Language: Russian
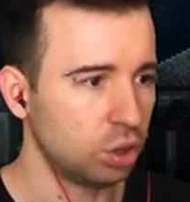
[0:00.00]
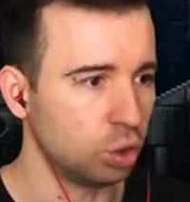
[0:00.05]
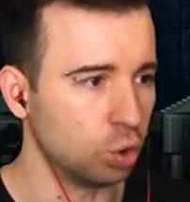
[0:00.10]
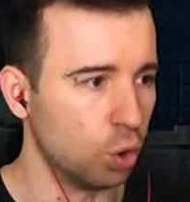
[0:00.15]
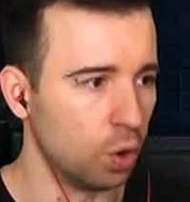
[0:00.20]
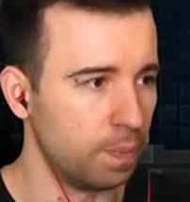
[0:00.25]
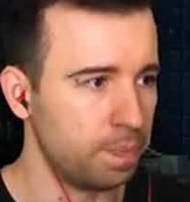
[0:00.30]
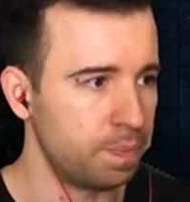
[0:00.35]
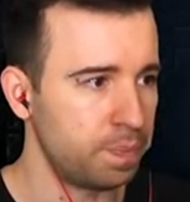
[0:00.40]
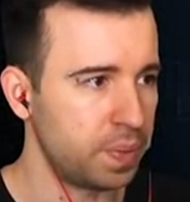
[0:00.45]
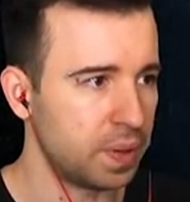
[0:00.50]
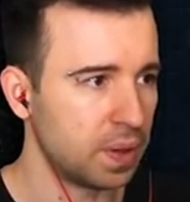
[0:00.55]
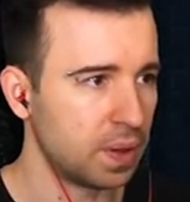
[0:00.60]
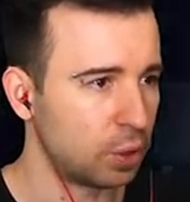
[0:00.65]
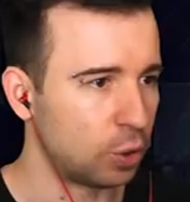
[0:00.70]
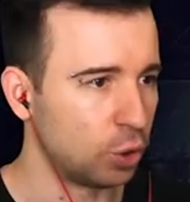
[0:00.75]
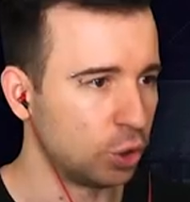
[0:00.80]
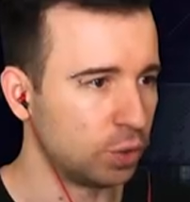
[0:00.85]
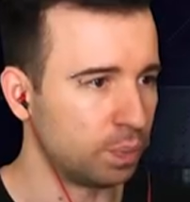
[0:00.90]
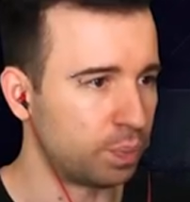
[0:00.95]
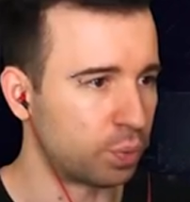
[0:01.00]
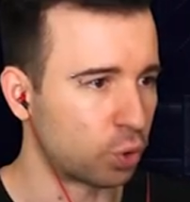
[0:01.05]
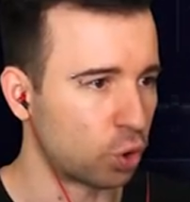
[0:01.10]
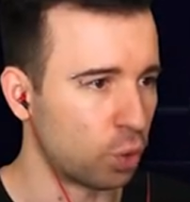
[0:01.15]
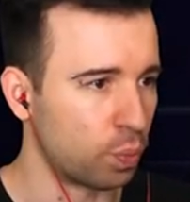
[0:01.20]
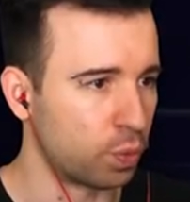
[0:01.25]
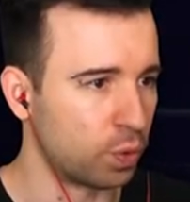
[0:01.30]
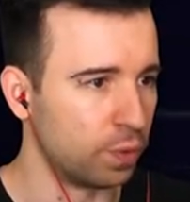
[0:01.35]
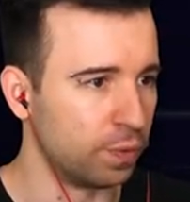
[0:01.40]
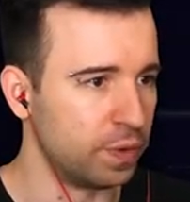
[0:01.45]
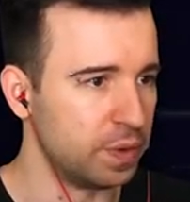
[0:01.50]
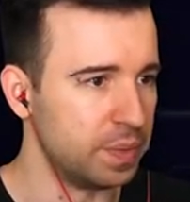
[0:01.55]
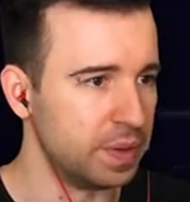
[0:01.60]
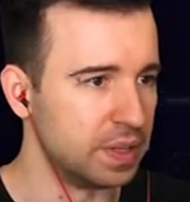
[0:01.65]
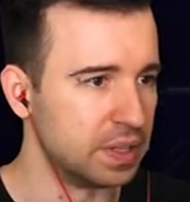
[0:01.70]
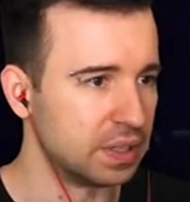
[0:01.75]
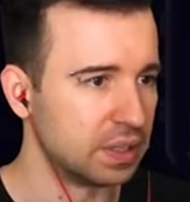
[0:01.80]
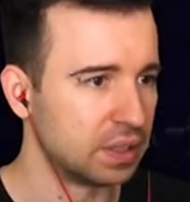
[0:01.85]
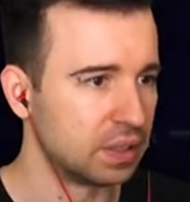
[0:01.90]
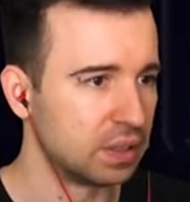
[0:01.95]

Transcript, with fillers: Топи. Могу эту пробку выбить?